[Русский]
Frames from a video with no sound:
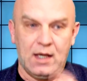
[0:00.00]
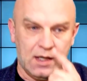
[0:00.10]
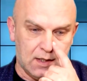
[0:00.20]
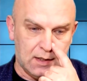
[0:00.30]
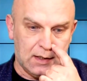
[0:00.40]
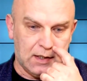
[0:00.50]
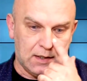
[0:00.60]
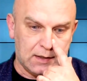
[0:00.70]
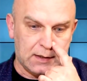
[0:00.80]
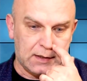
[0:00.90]
Э,
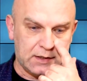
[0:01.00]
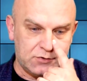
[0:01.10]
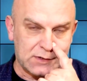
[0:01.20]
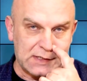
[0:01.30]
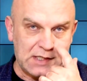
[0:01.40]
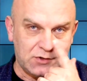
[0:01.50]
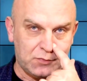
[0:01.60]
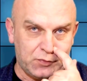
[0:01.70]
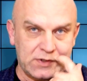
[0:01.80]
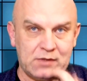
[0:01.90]
Хочу сказать,
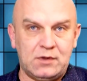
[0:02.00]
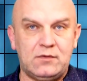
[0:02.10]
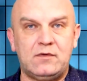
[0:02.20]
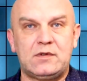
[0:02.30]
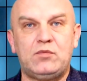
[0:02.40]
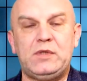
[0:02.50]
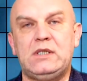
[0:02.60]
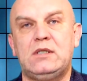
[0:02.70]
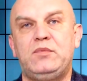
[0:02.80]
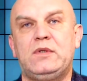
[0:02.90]
что после моего
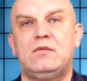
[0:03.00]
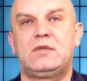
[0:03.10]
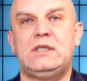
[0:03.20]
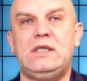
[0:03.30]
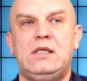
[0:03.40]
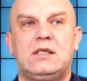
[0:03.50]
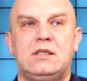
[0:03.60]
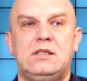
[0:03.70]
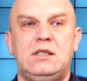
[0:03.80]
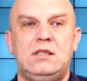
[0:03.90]
выступления на Первом канале,
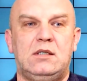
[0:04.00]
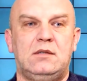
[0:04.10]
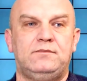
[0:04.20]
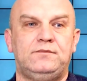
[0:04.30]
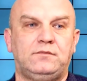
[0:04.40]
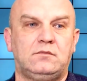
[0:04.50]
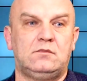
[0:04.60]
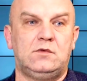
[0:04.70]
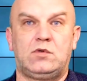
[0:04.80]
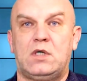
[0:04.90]
когда я,
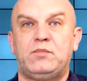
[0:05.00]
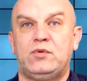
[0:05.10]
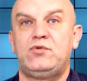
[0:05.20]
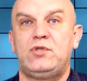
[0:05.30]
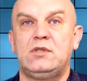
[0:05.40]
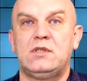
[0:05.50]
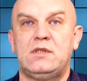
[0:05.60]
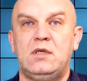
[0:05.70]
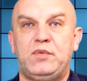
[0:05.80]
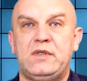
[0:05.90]
ну как получилось,
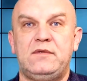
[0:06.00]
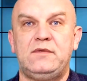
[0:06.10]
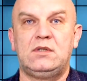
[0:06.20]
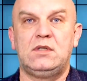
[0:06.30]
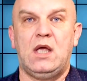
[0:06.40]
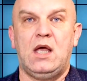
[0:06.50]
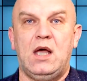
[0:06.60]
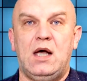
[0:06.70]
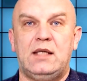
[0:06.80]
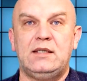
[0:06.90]
да, предъявил
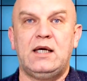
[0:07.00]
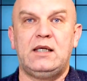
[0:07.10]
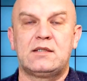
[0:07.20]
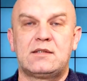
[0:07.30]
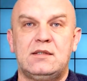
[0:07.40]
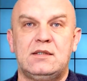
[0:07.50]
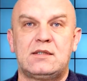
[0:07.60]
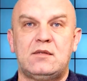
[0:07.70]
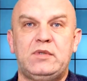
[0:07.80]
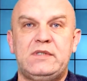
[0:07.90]
анализ
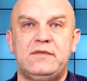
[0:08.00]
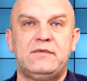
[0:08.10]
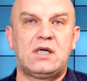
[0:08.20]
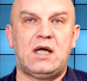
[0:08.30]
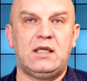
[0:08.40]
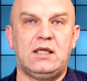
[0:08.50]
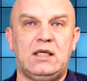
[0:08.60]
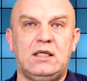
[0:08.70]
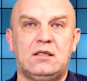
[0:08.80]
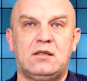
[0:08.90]
событий в Иране,
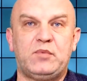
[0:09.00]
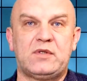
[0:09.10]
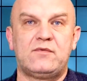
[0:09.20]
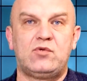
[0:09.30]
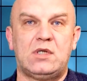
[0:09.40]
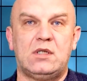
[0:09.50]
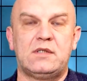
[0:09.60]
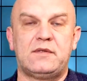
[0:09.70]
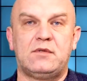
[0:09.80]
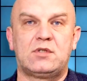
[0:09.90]
и это прозвучало
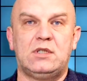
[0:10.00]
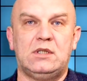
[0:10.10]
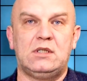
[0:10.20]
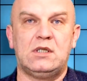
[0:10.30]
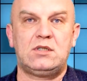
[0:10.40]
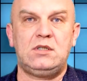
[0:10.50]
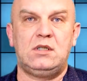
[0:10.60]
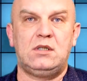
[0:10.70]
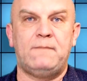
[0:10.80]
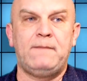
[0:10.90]
совершенно
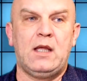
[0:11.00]
неожиданно,